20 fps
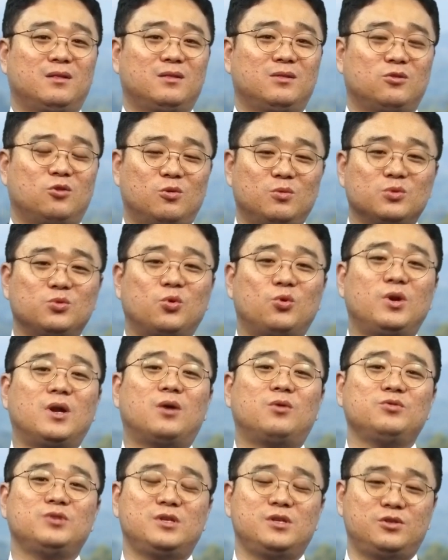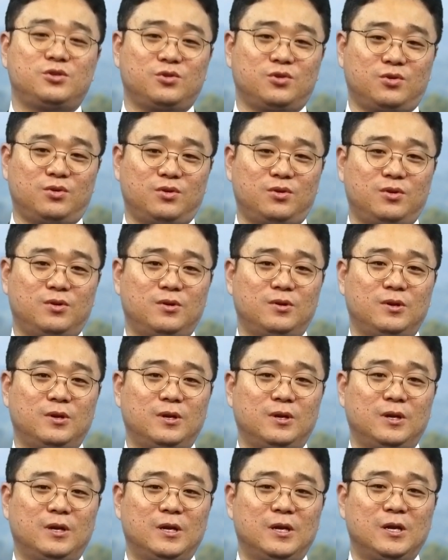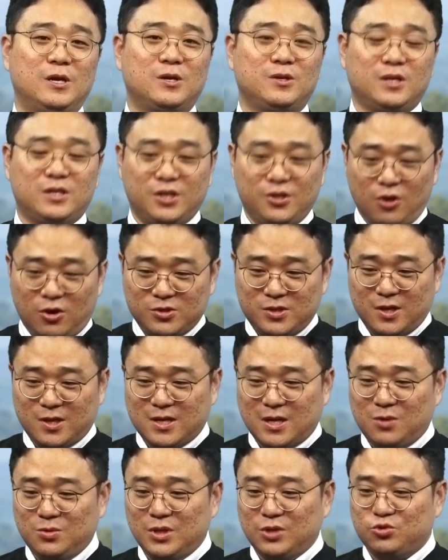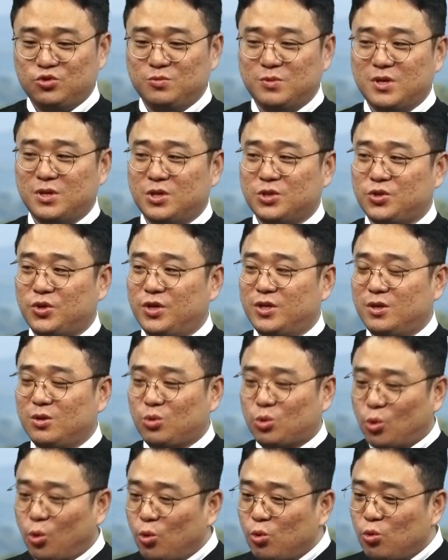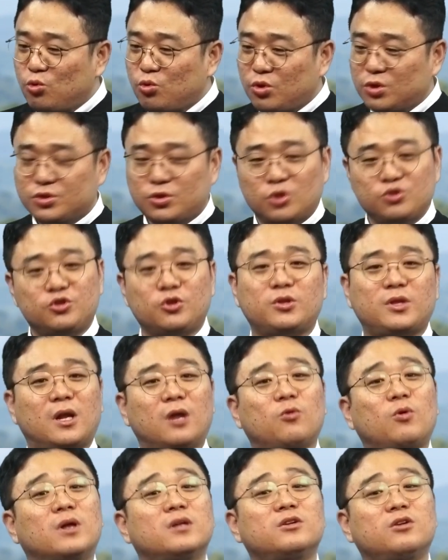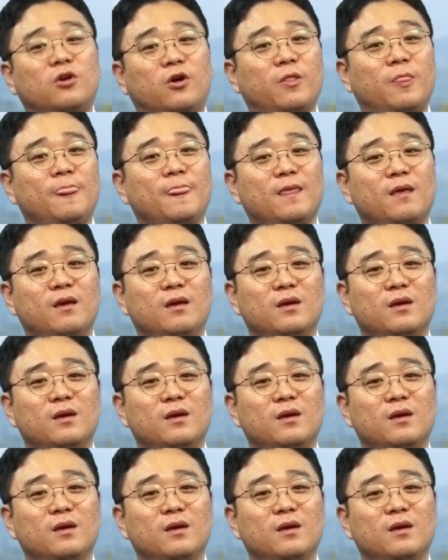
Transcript: 너무 놀라운 일이죠. 근데 그 역사 가운데 주님께서 저희를 도구로 써주셨다라고 하는 것.